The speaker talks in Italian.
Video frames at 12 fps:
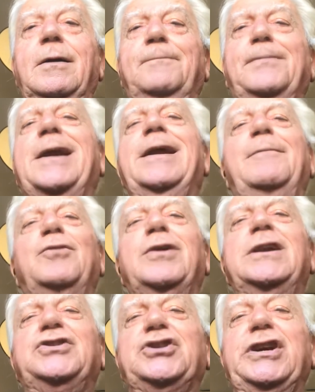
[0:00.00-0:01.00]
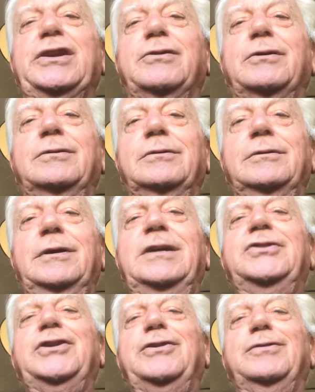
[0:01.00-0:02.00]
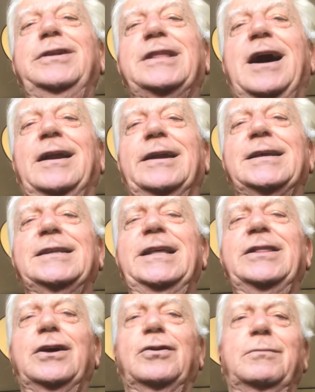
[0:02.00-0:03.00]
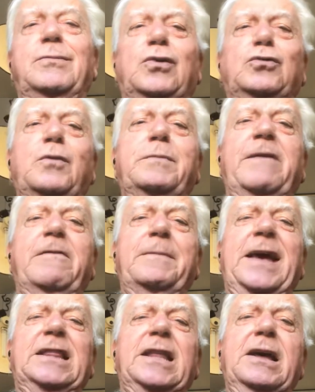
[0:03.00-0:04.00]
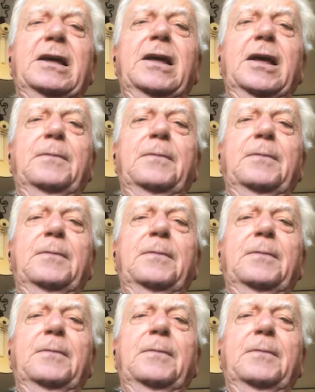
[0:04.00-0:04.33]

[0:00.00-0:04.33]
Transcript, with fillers: Parliamo del giro il Giro d'Italia, Sindaco, molto brevemente